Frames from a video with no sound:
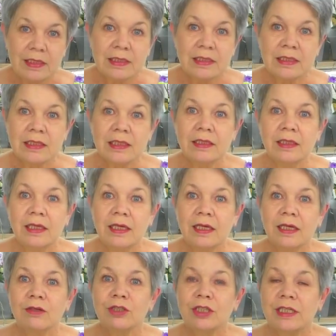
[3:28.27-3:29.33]
Ссылки
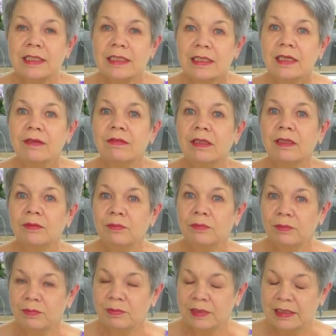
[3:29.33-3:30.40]
я уже оставила.
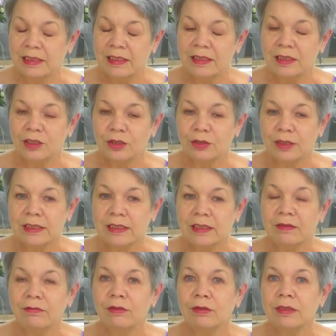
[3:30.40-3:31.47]
Здесь еще
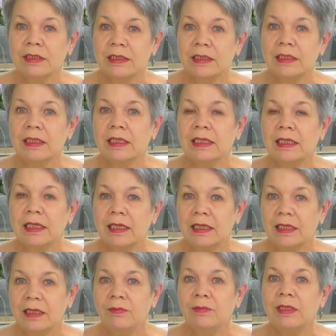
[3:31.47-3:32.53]
оставлю ссылки на
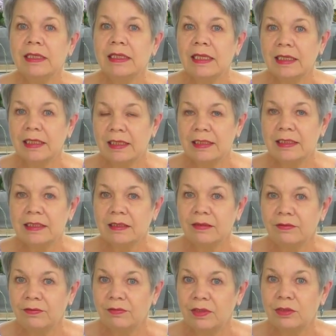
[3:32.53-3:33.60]
именно эти
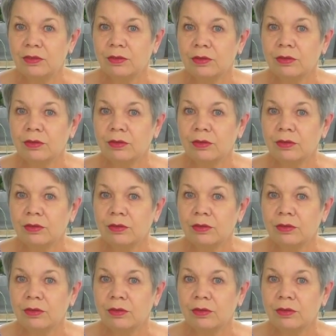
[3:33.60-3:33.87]
видео.